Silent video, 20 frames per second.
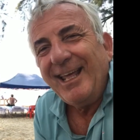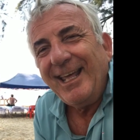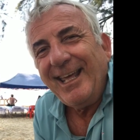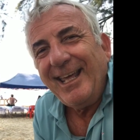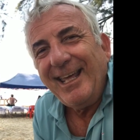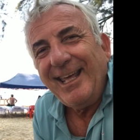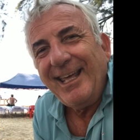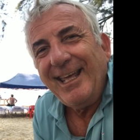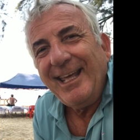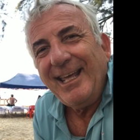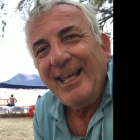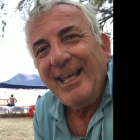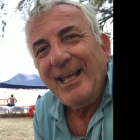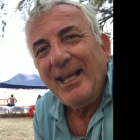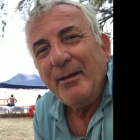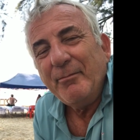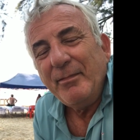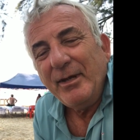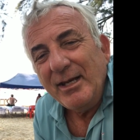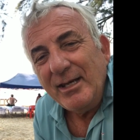
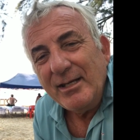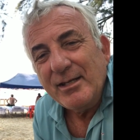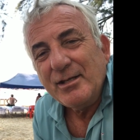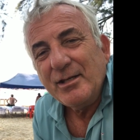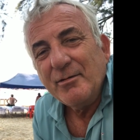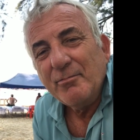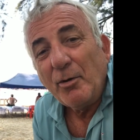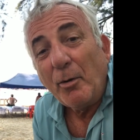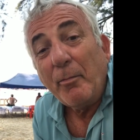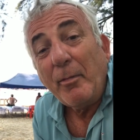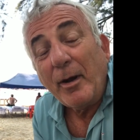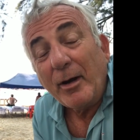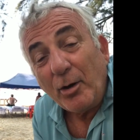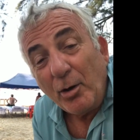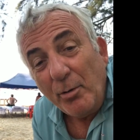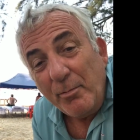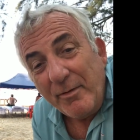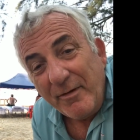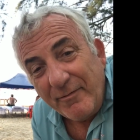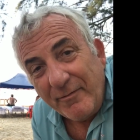Eh, benissimo, ma
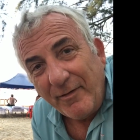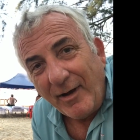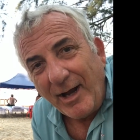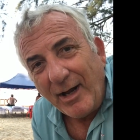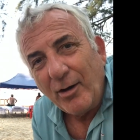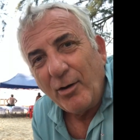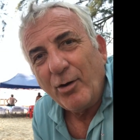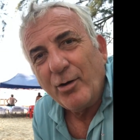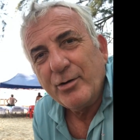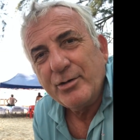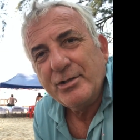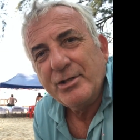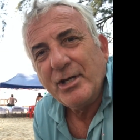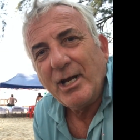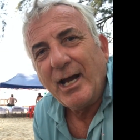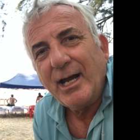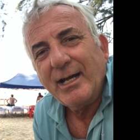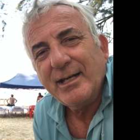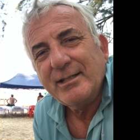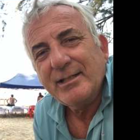come fa Goscia
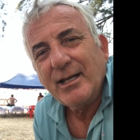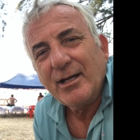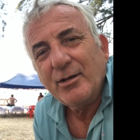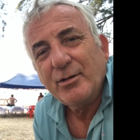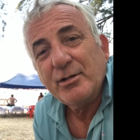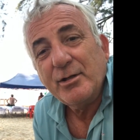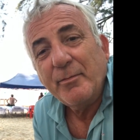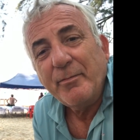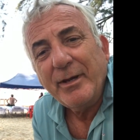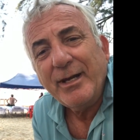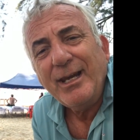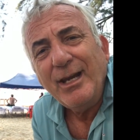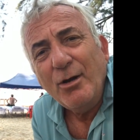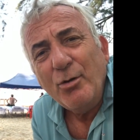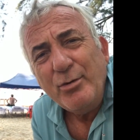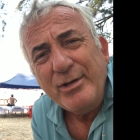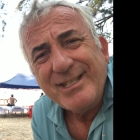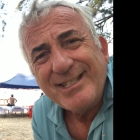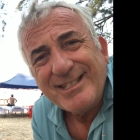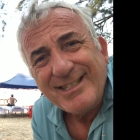a essere così? Perché
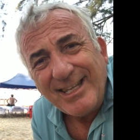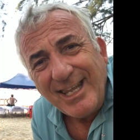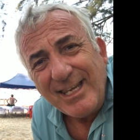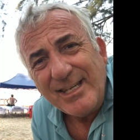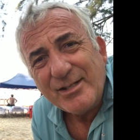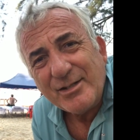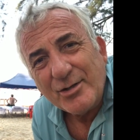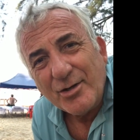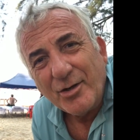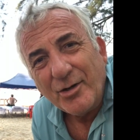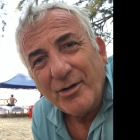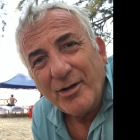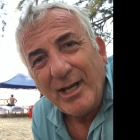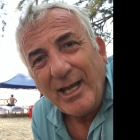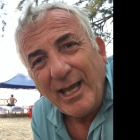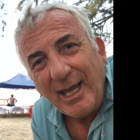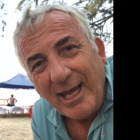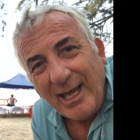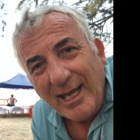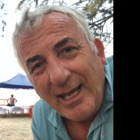lui stesso
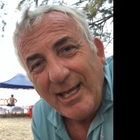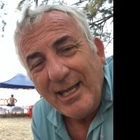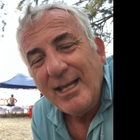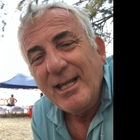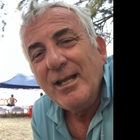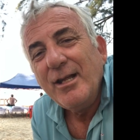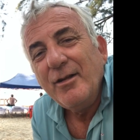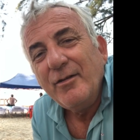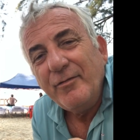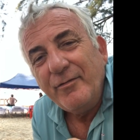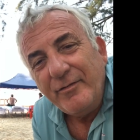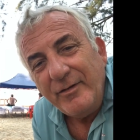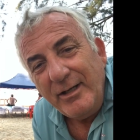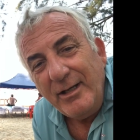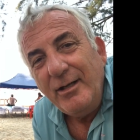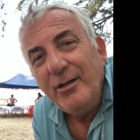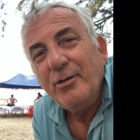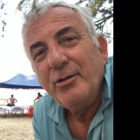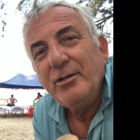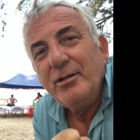è
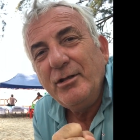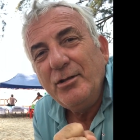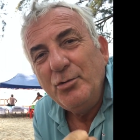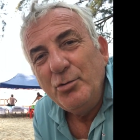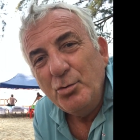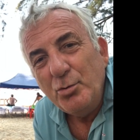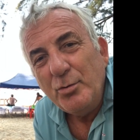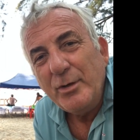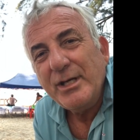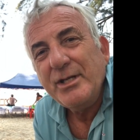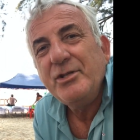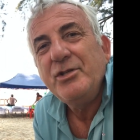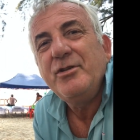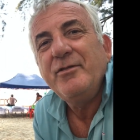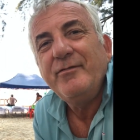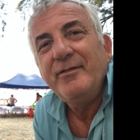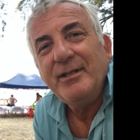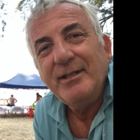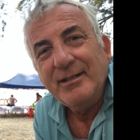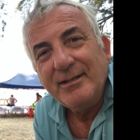figlio di due
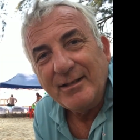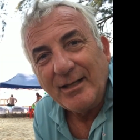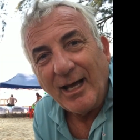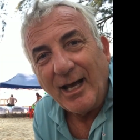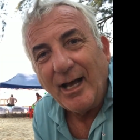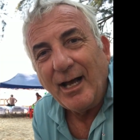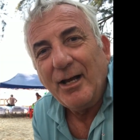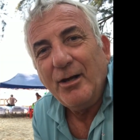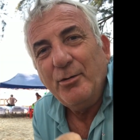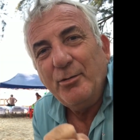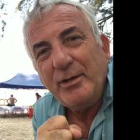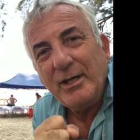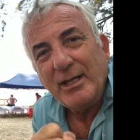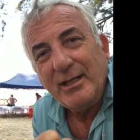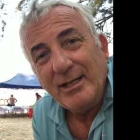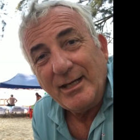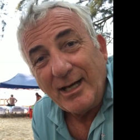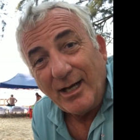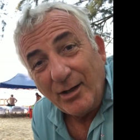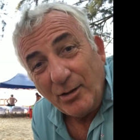civiltà, lui è
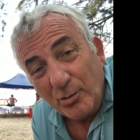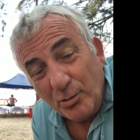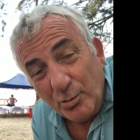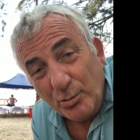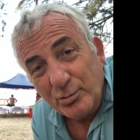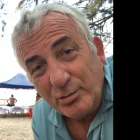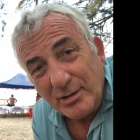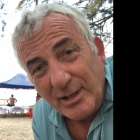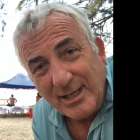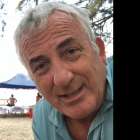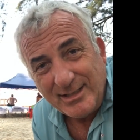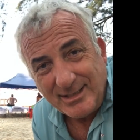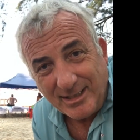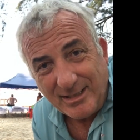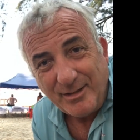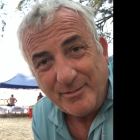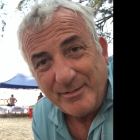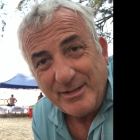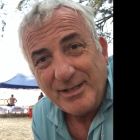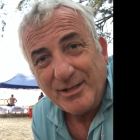di Calcutta,
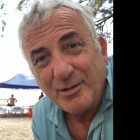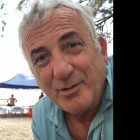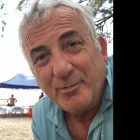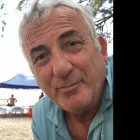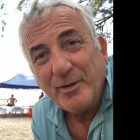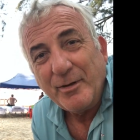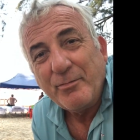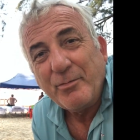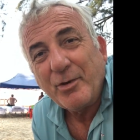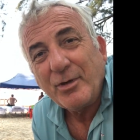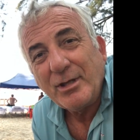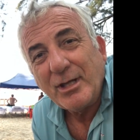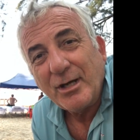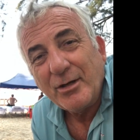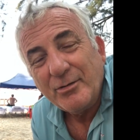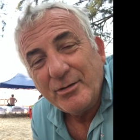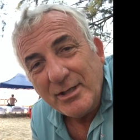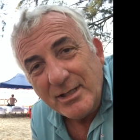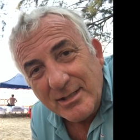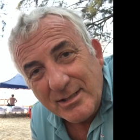esattamente come il
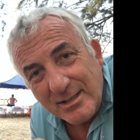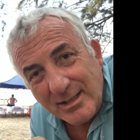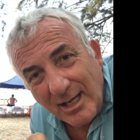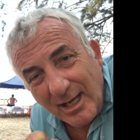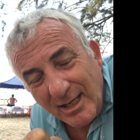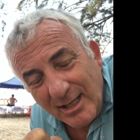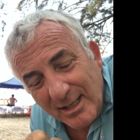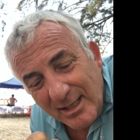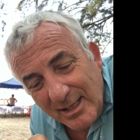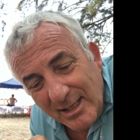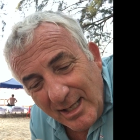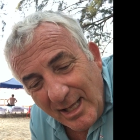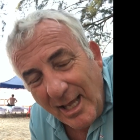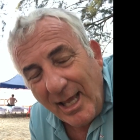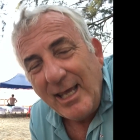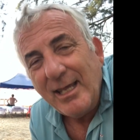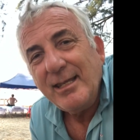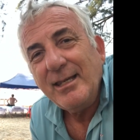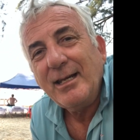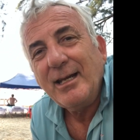protagonista,
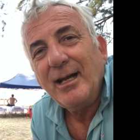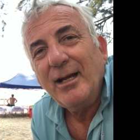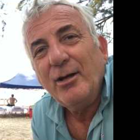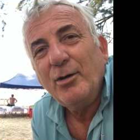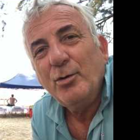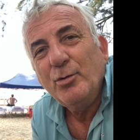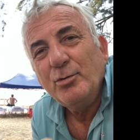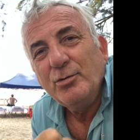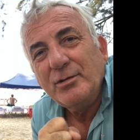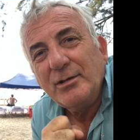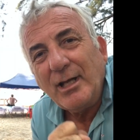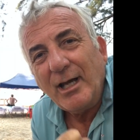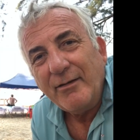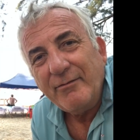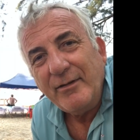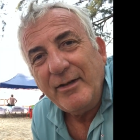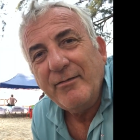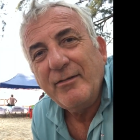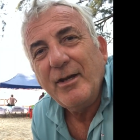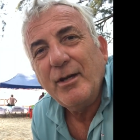è di Calcutta,
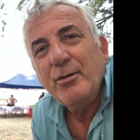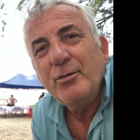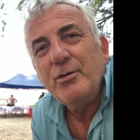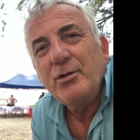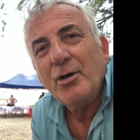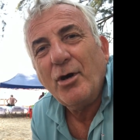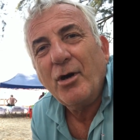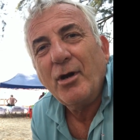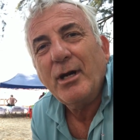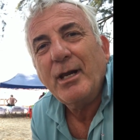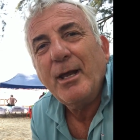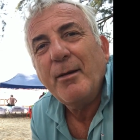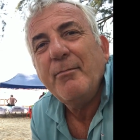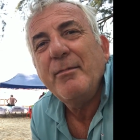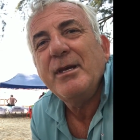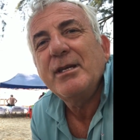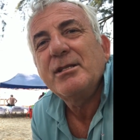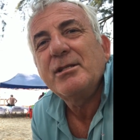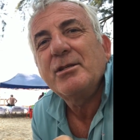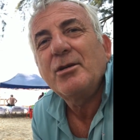vive a New York e
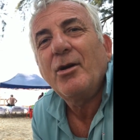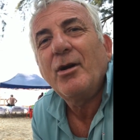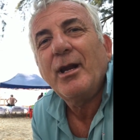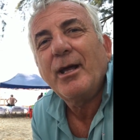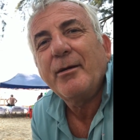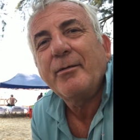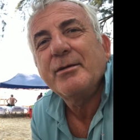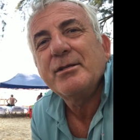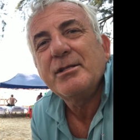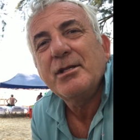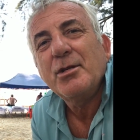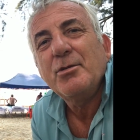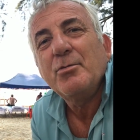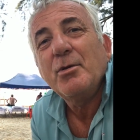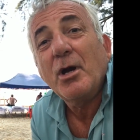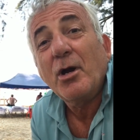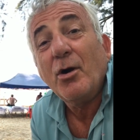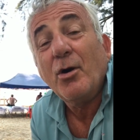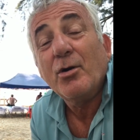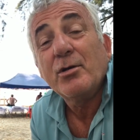mescola queste due
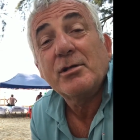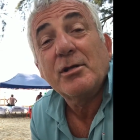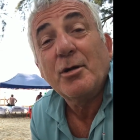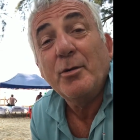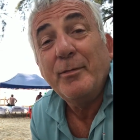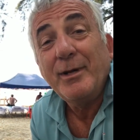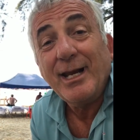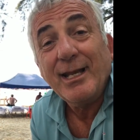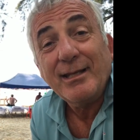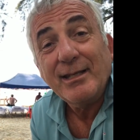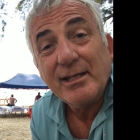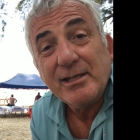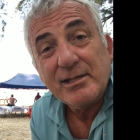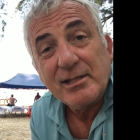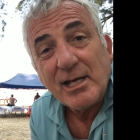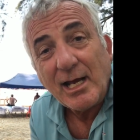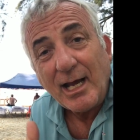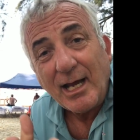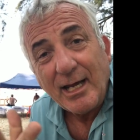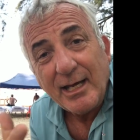cose, come la
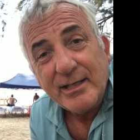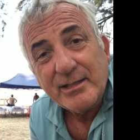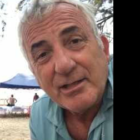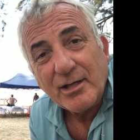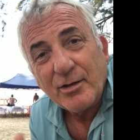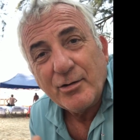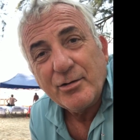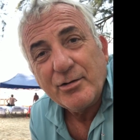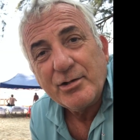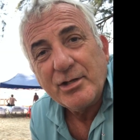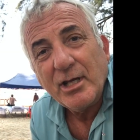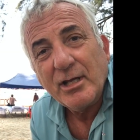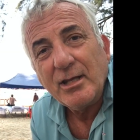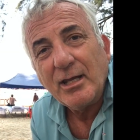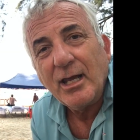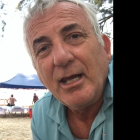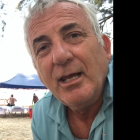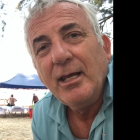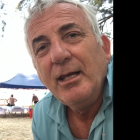Desai, se conoscete